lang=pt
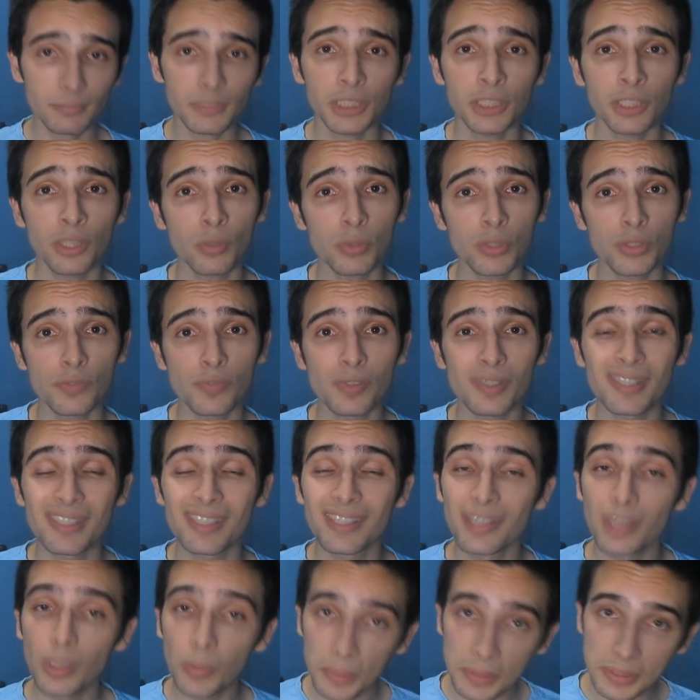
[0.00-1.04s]
Então, se
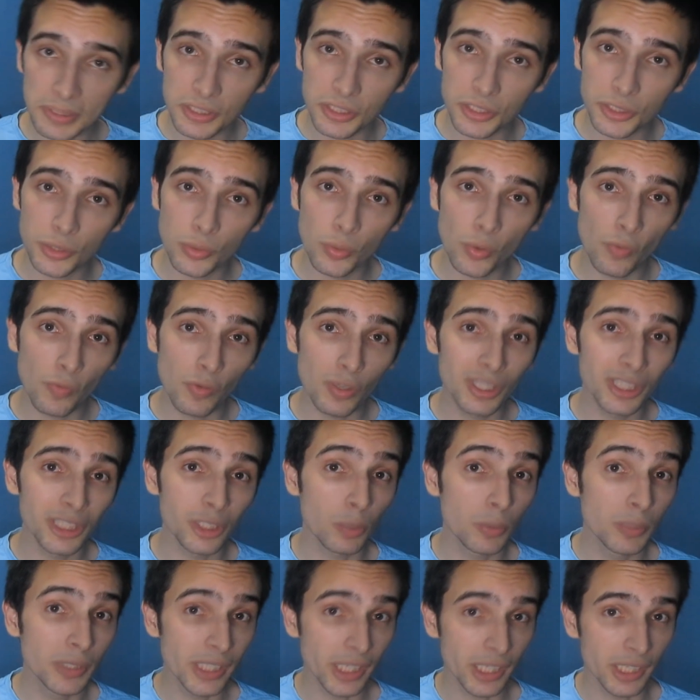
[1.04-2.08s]
você não assistiu, eu vou
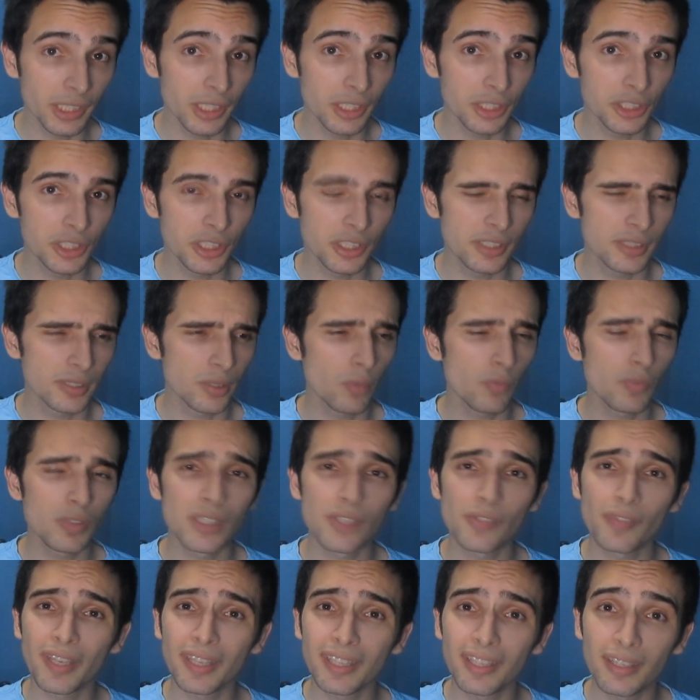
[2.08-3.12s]
deixar o link aqui na descrição,
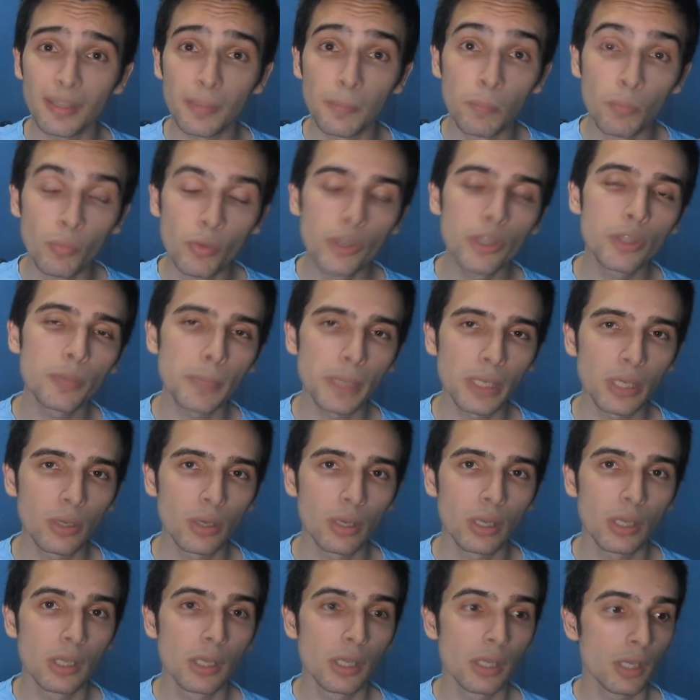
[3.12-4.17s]
você vai entender muito
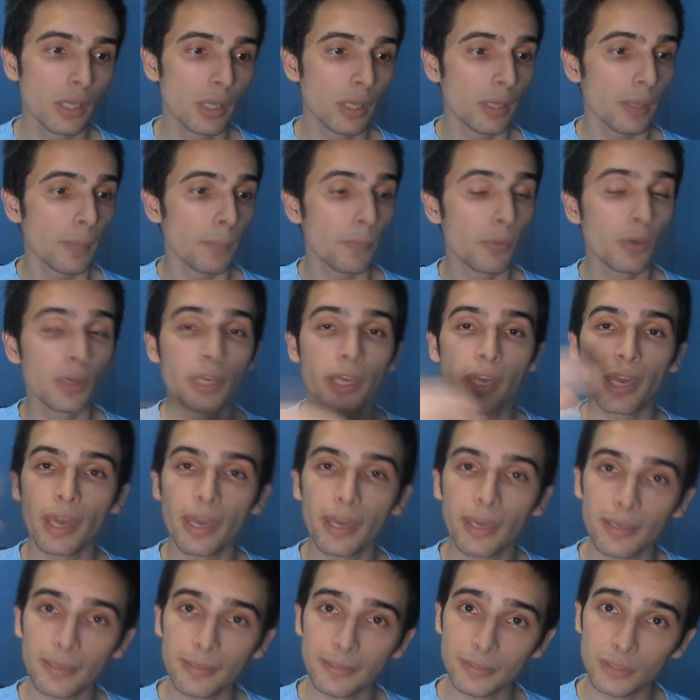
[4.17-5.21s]
melhor, porque
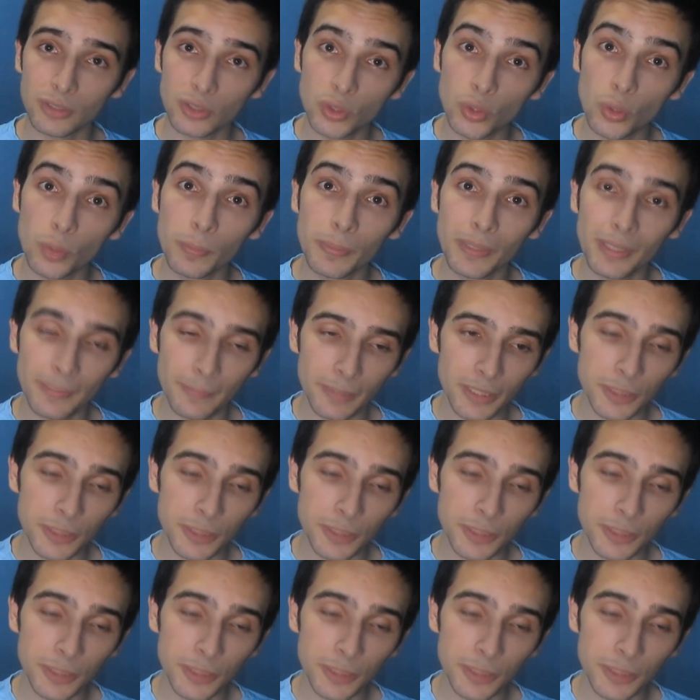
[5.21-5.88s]
é sobre